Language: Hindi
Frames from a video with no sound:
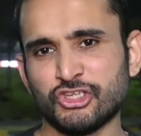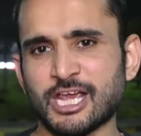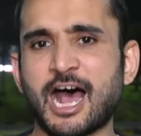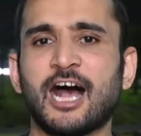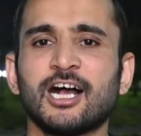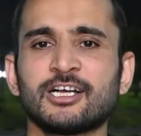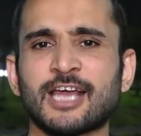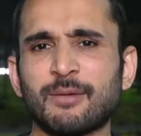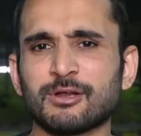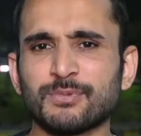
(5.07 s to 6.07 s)
जी हाँ
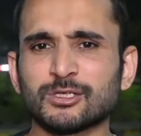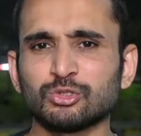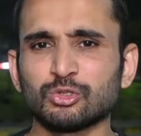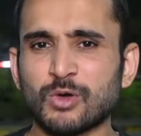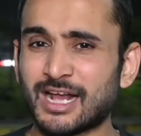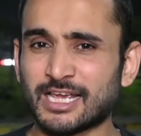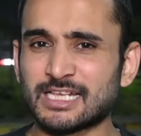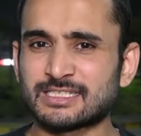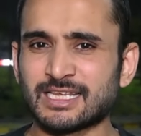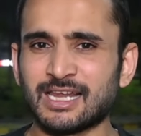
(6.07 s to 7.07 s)
खैबर पख्तूनख्वा
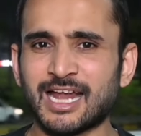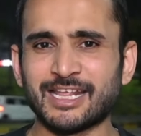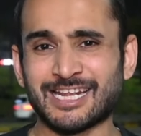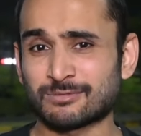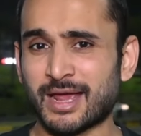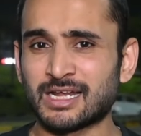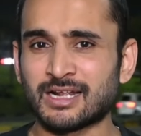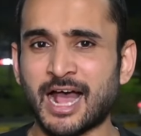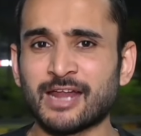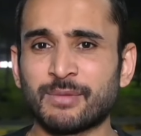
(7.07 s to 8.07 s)
के ज़िला डेर इसमाइल
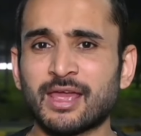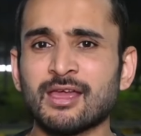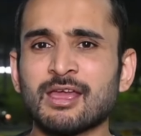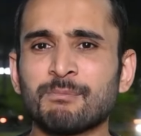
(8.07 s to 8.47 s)
खान में